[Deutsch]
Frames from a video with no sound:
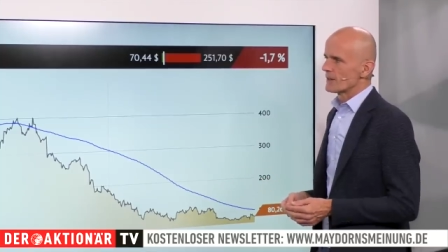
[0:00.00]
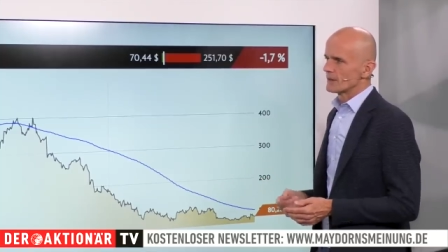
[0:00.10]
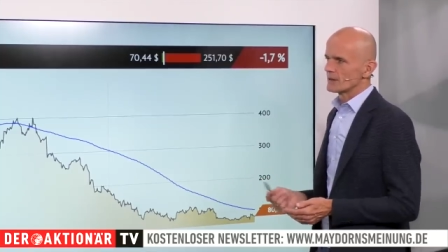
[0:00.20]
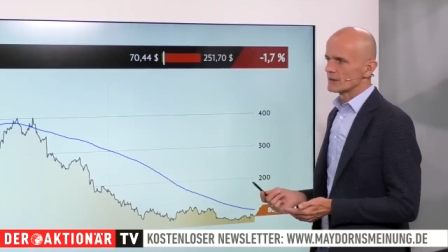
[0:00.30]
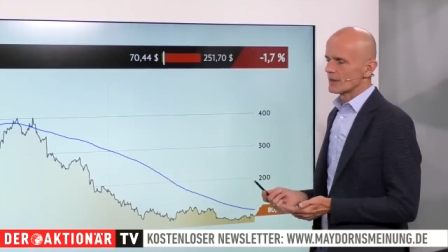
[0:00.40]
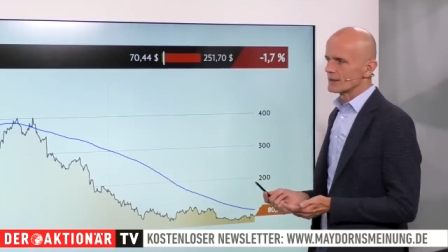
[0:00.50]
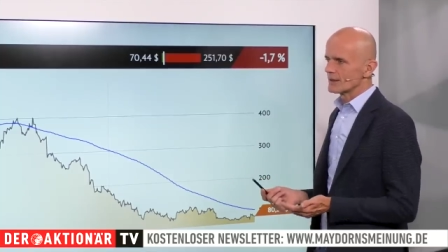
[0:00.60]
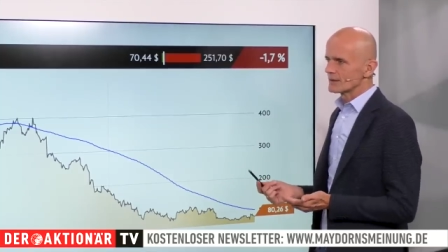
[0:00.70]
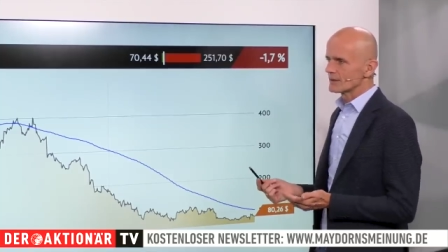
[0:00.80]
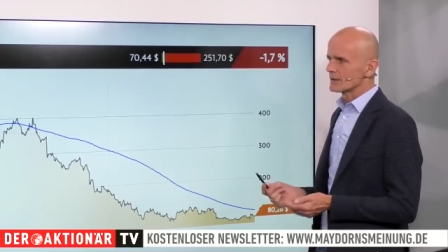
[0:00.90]
Äh, die Zahlen
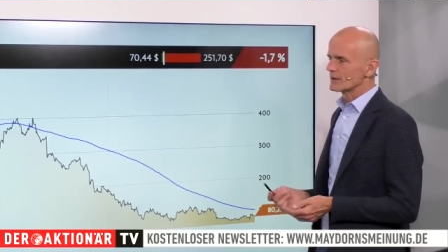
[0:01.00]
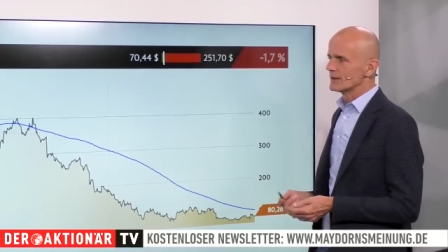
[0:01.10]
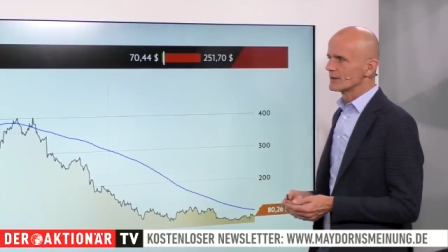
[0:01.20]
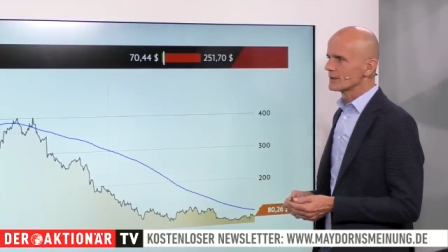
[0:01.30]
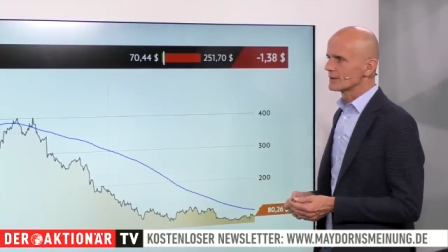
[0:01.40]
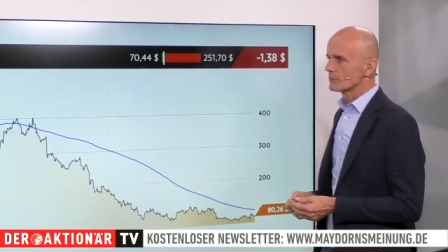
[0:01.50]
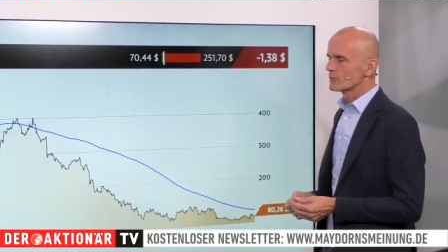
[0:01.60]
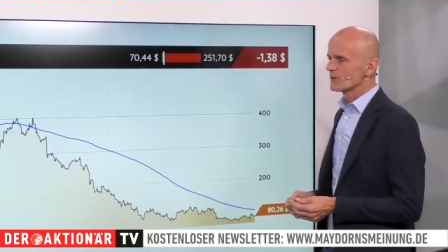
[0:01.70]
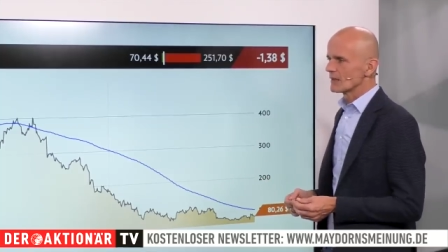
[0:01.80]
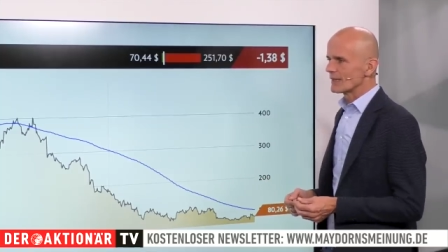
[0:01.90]
gestern
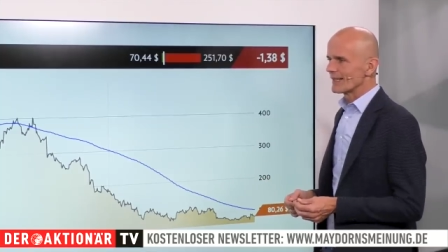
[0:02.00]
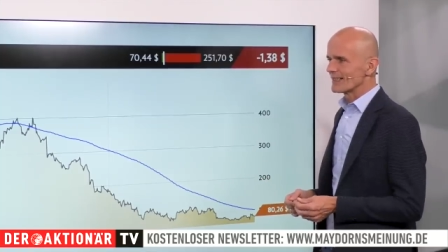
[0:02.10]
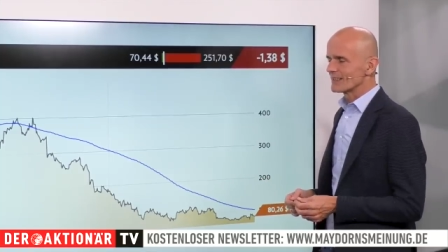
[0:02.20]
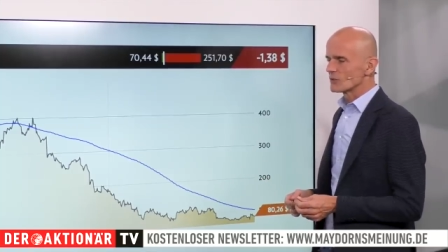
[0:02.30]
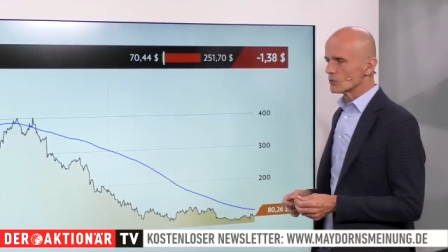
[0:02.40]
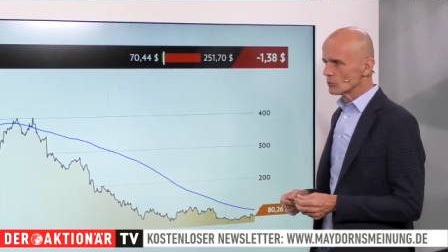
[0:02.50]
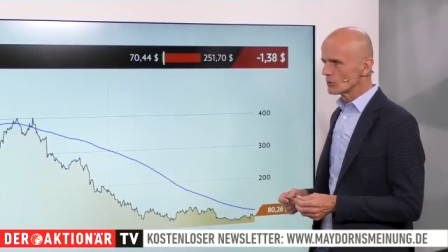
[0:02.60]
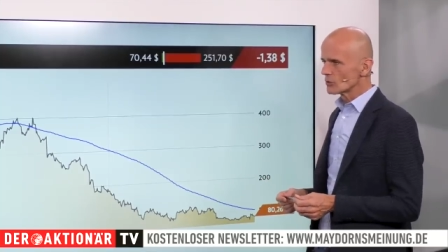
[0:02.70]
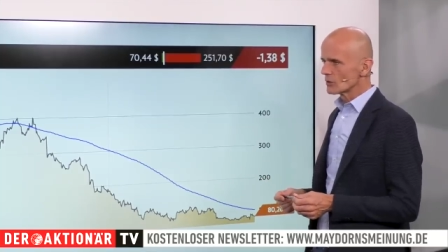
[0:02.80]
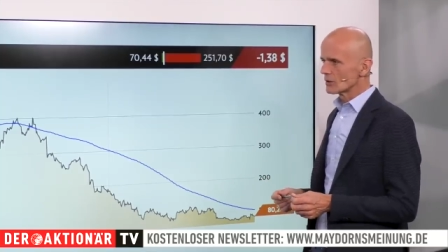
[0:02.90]
insgesamt waren eigentlich
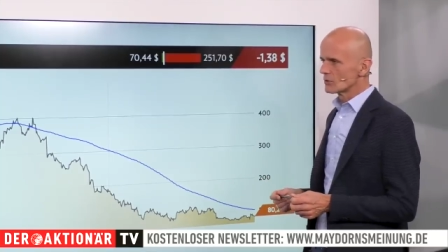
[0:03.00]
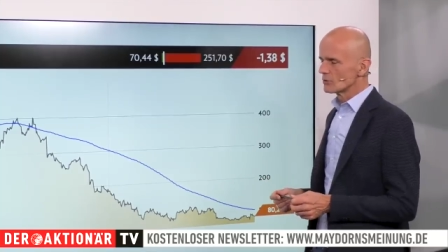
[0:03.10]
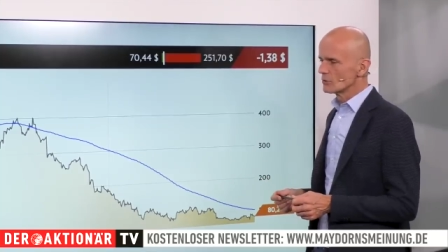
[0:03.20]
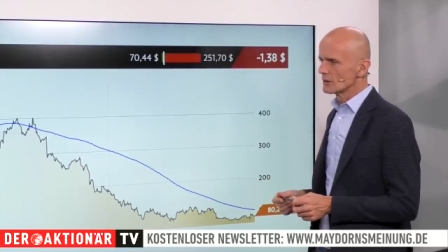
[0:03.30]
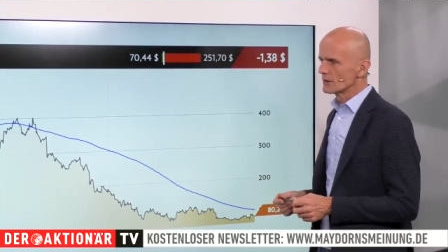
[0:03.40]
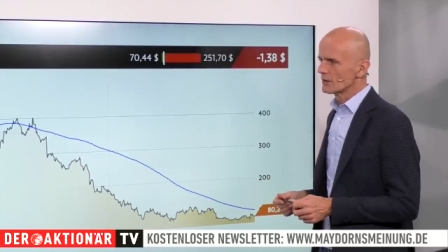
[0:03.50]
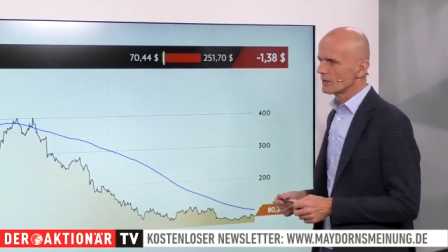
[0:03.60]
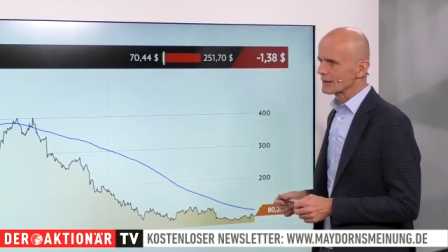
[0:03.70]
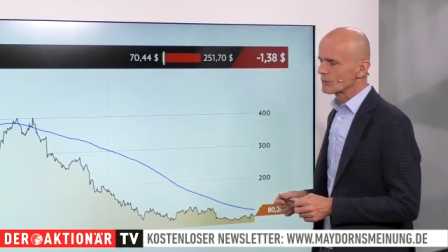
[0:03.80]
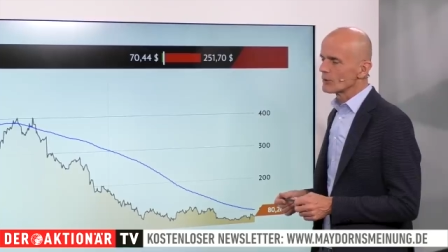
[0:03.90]
gut, sogar über den
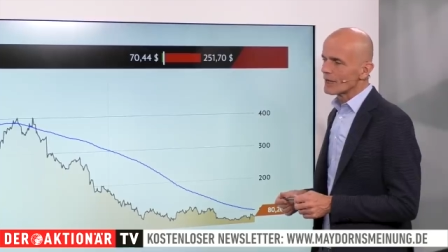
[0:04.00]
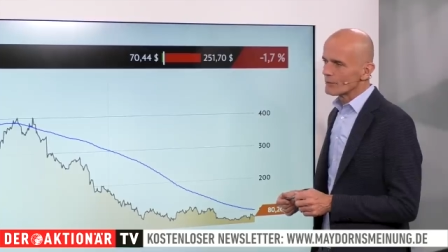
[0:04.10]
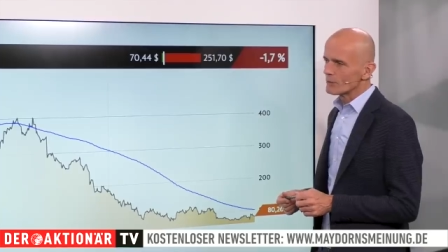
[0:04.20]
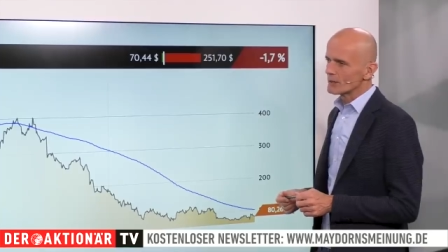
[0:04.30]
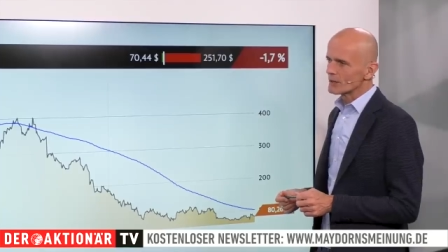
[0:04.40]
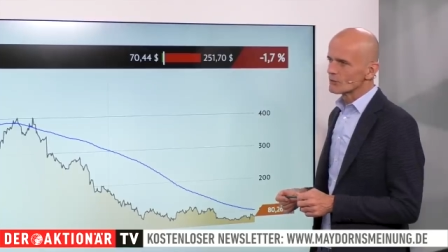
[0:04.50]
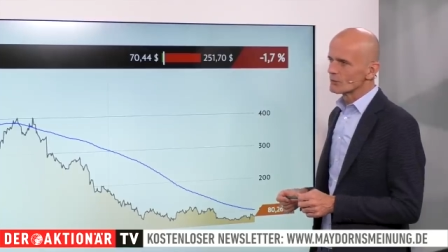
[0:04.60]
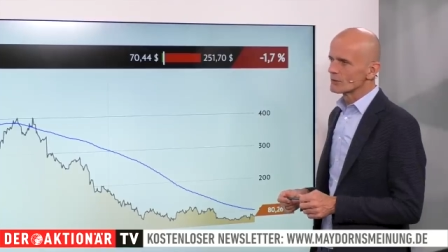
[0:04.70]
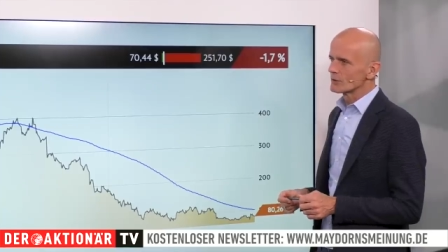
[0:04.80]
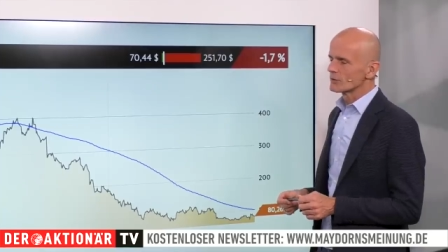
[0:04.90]
Erwartungen, aber man hat so
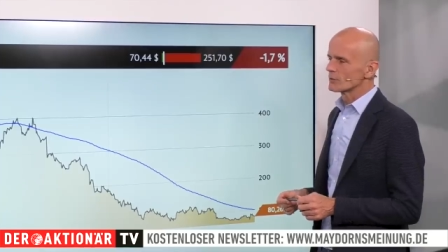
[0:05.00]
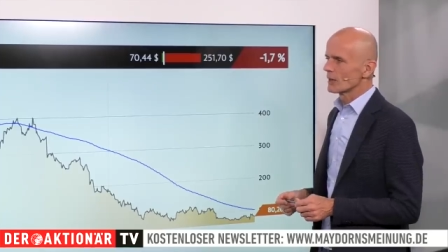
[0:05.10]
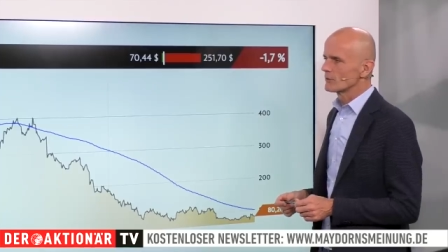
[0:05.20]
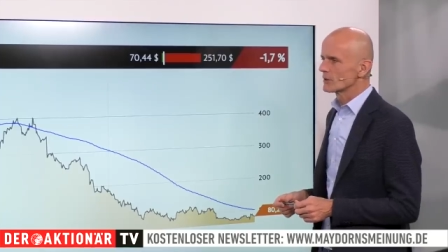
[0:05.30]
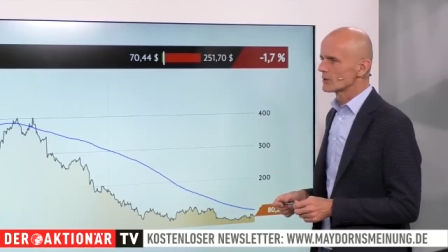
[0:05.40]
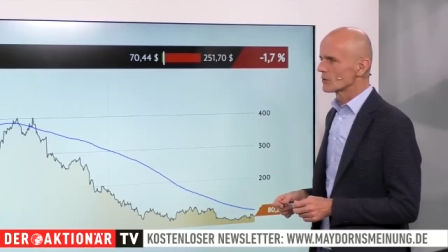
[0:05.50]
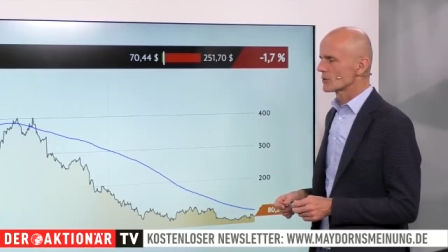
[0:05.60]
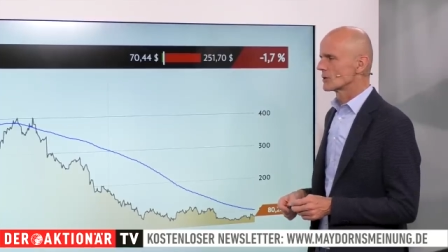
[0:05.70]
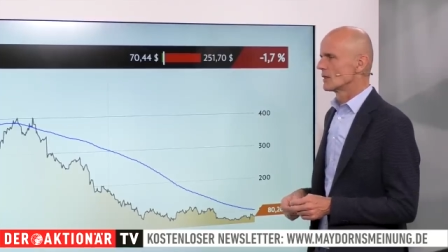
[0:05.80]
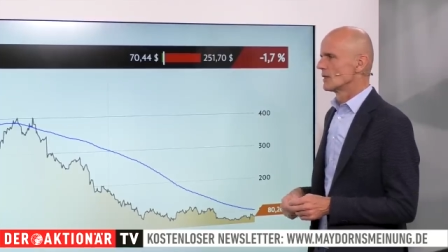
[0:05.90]
ein bisschen bisschen auf die Bremse
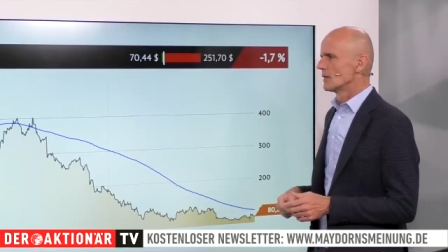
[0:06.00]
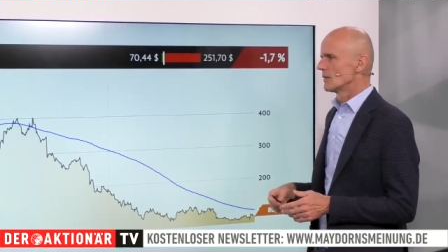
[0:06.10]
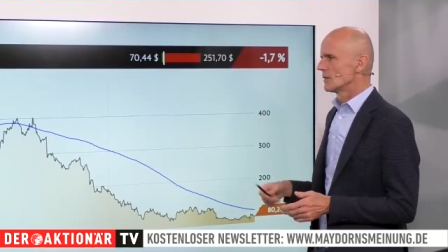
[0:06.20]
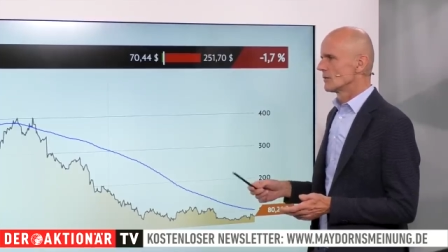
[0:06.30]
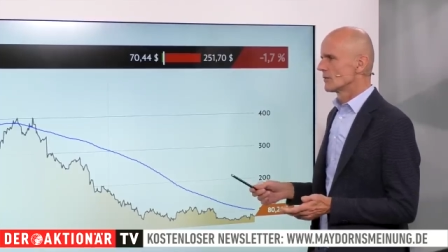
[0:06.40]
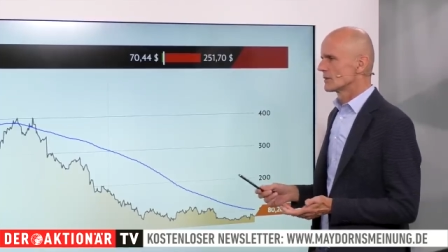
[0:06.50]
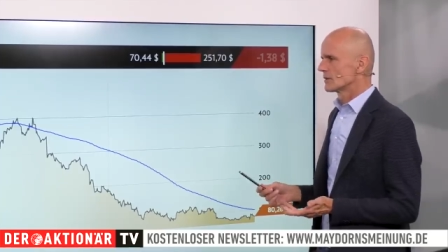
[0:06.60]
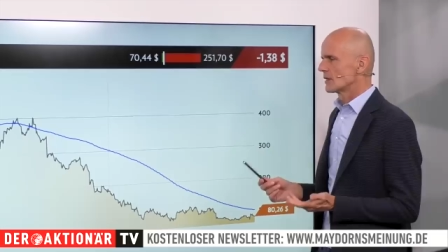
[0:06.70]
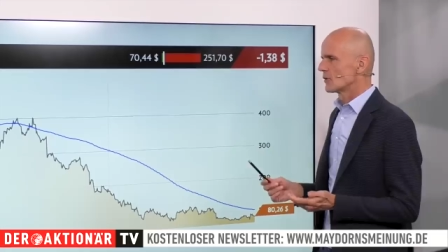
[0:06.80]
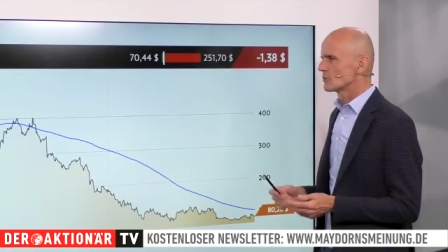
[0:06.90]
gedrückt, äh, was
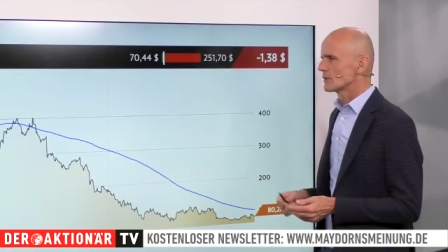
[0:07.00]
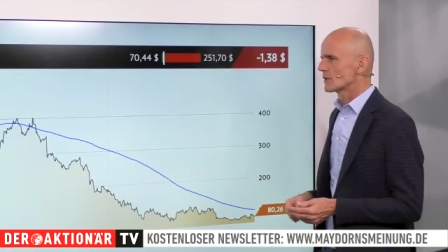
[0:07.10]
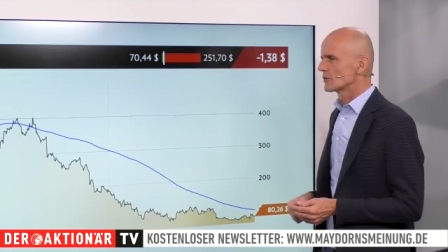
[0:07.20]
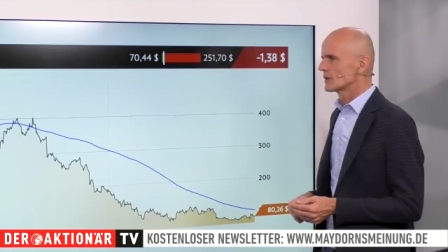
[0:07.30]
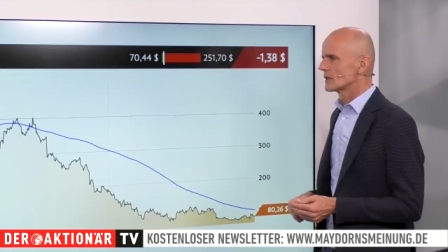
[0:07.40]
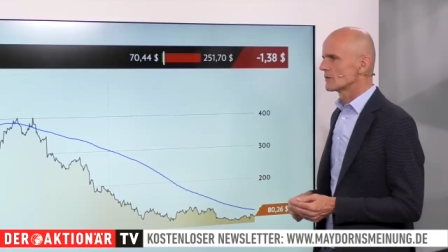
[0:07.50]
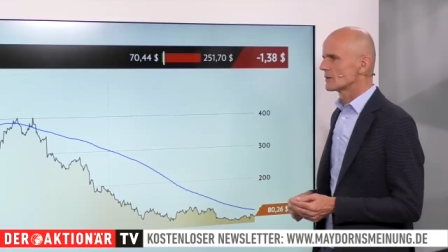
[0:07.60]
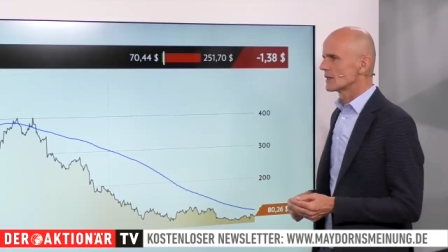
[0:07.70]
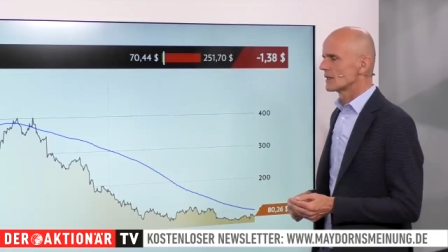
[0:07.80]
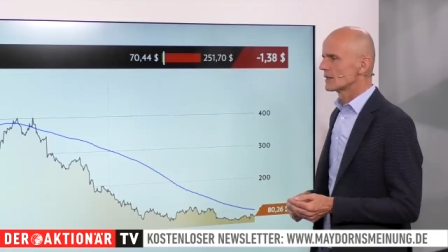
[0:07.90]
den Ausblick aufs vierte
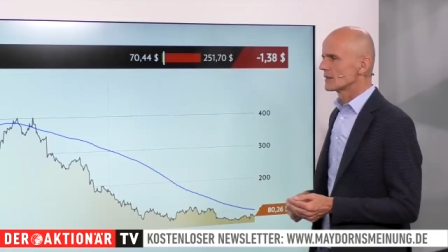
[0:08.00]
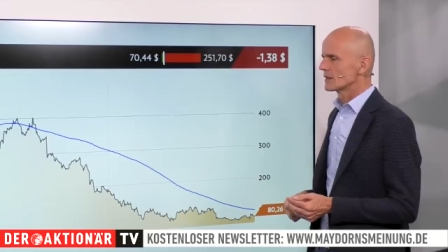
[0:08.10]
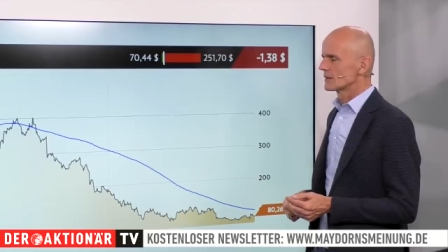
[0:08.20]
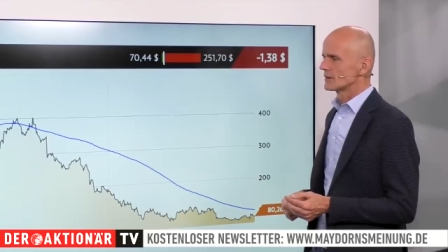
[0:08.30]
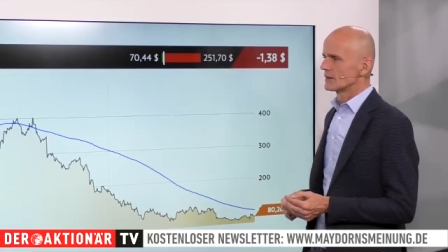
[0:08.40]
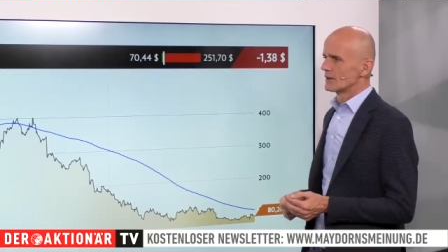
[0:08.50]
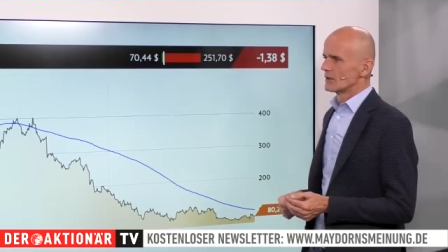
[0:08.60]
Quartal angeht.